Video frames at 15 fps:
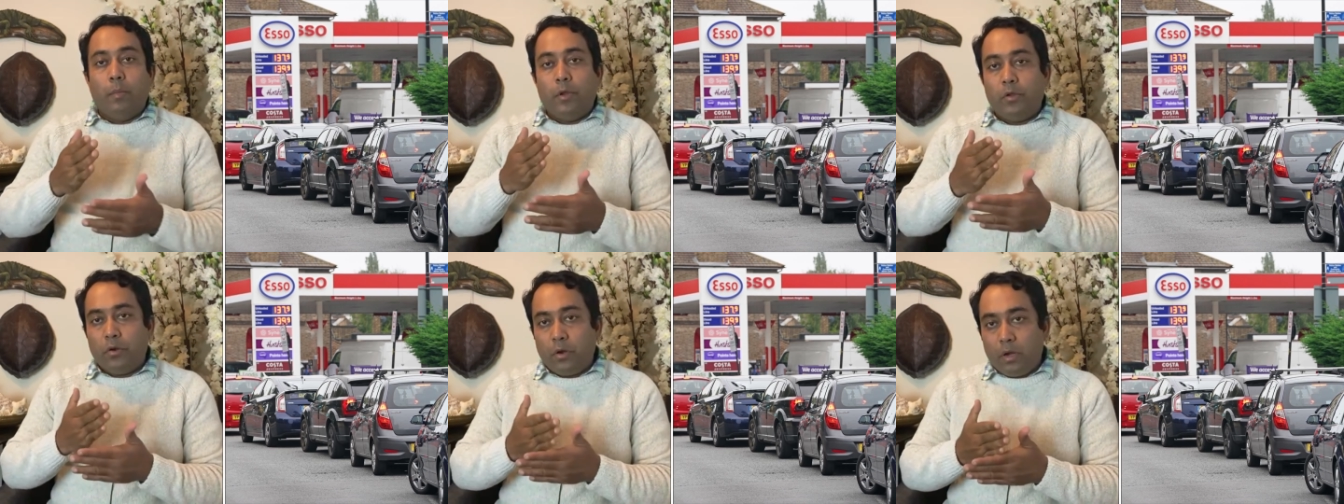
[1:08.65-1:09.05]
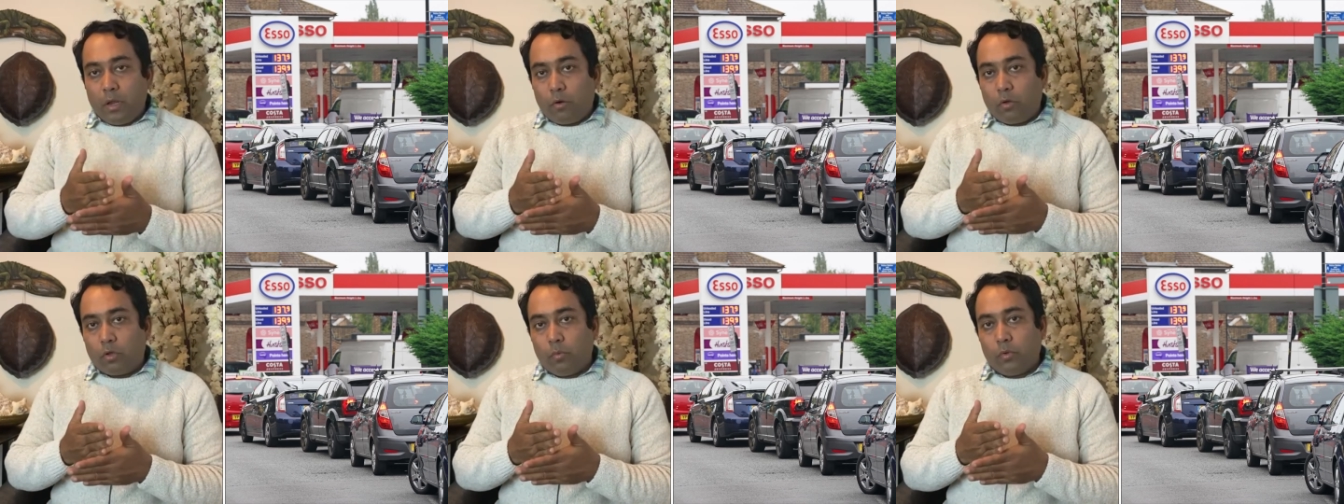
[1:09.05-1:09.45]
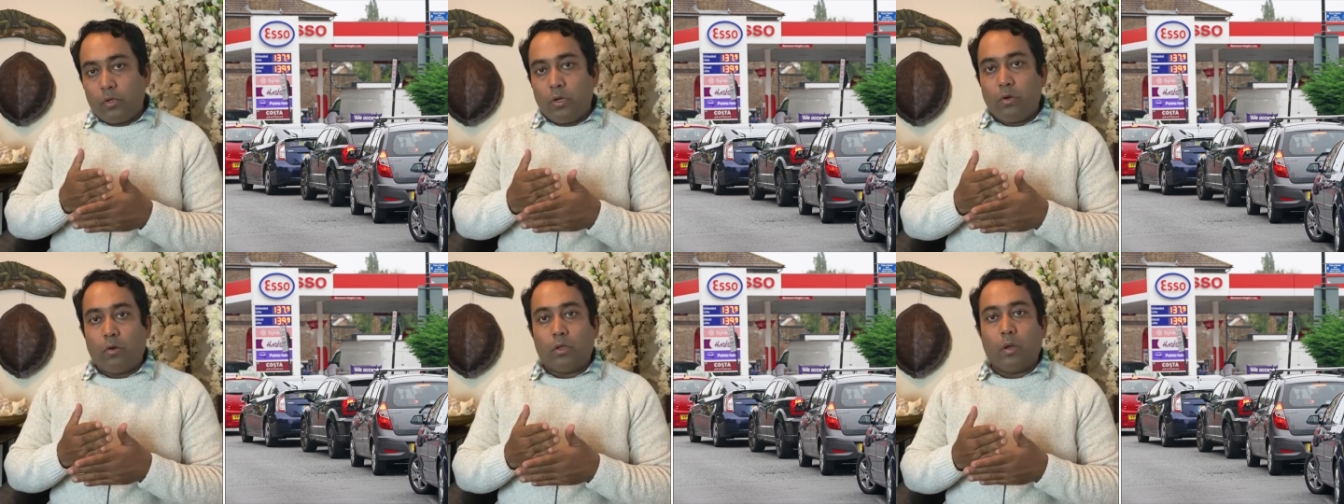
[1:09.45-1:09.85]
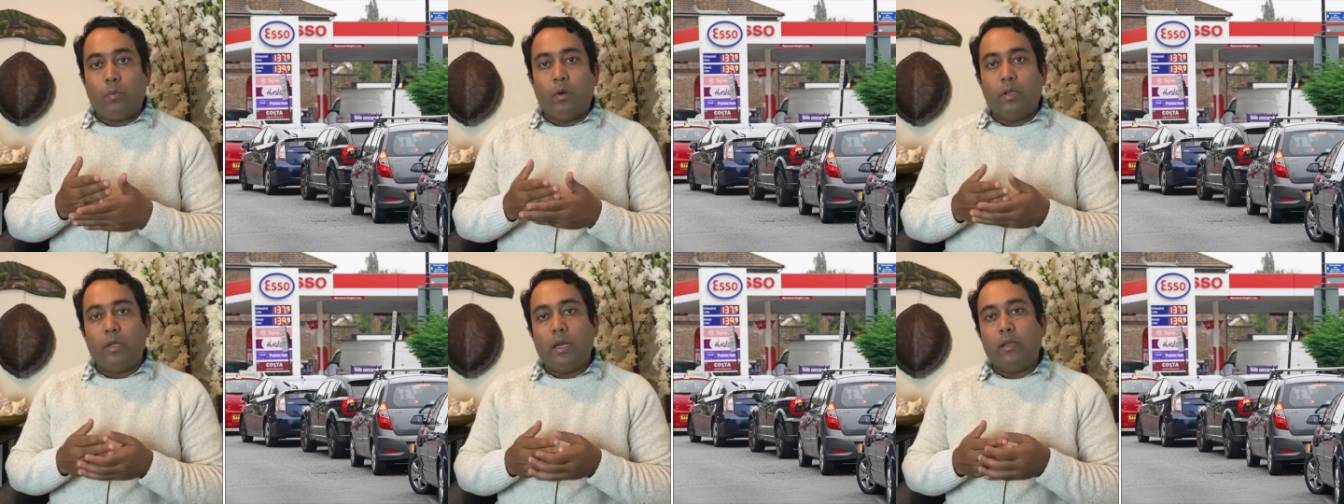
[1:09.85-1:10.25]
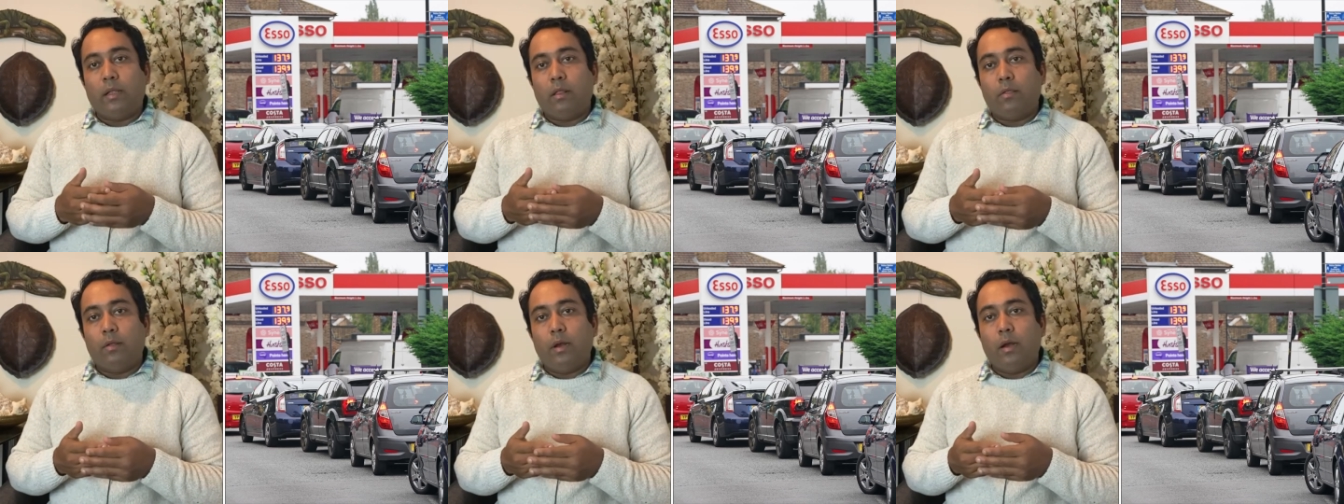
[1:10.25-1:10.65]
বিষয়টি নিয়ে গত বছরই কথা বলেছিলেন
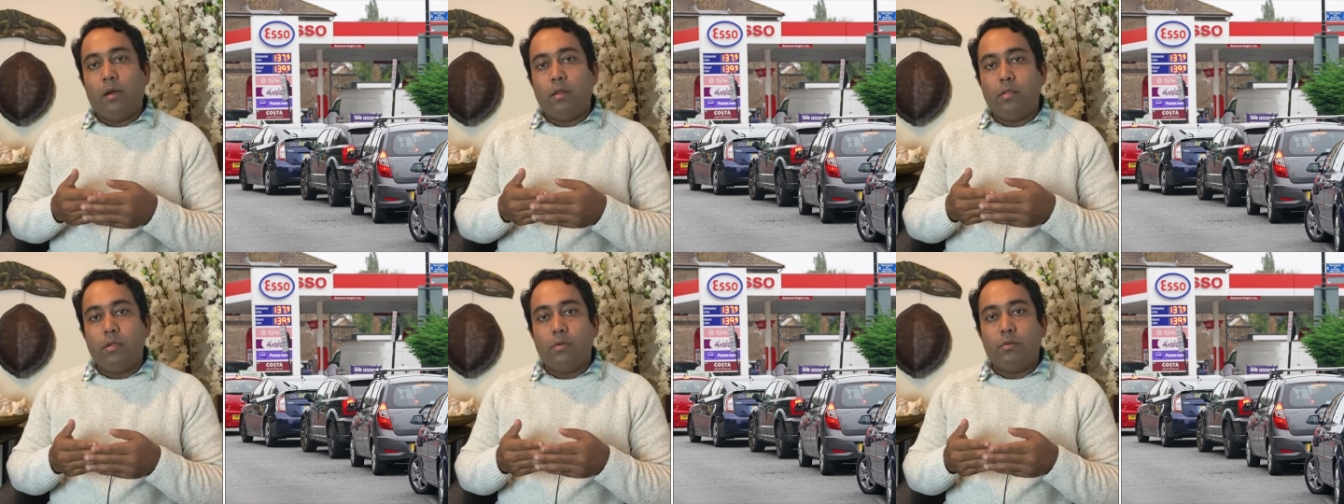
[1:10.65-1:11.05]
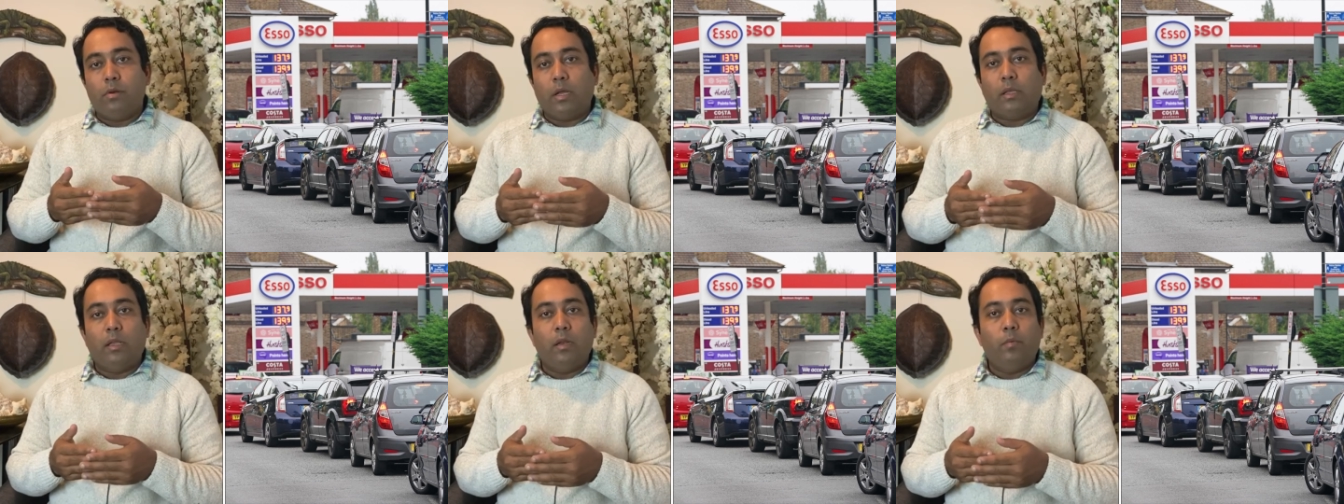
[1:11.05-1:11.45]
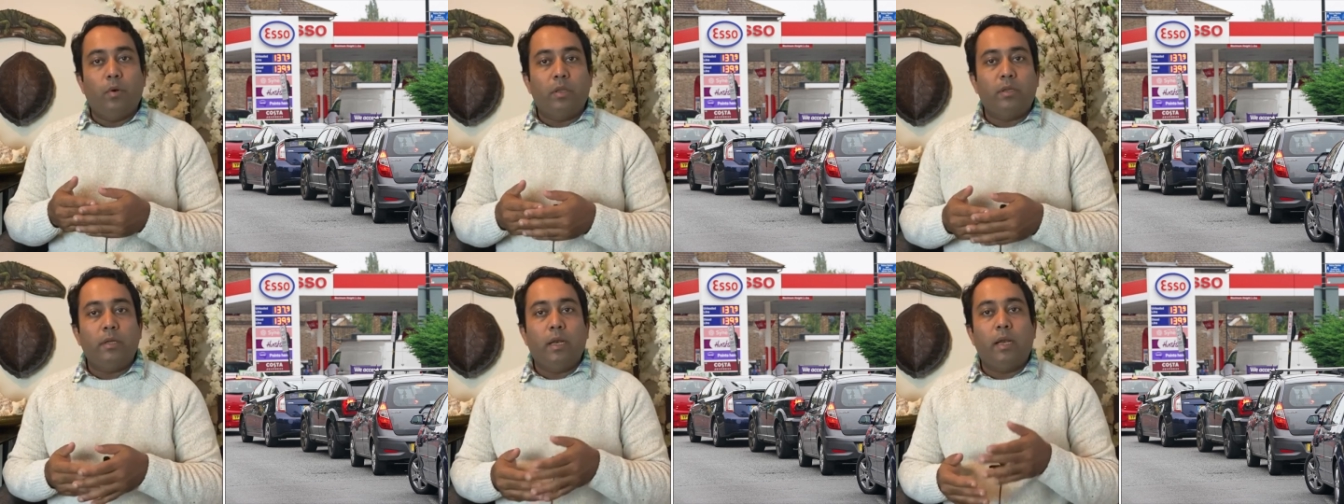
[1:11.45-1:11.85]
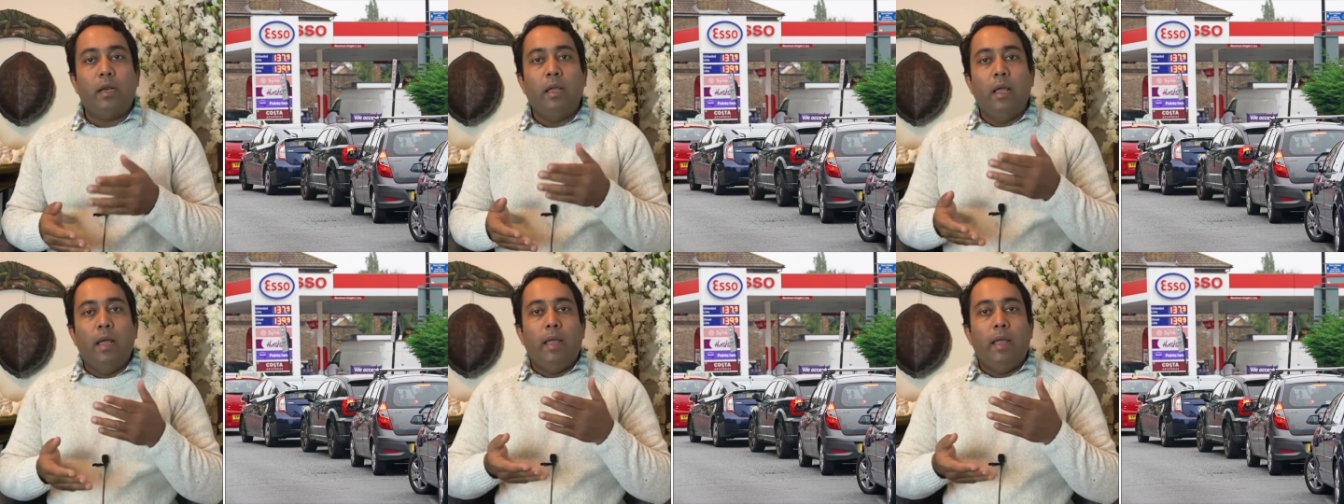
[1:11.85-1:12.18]
চ্যান্সেলর ঋষি সুনাক তিনি বলেছিলেন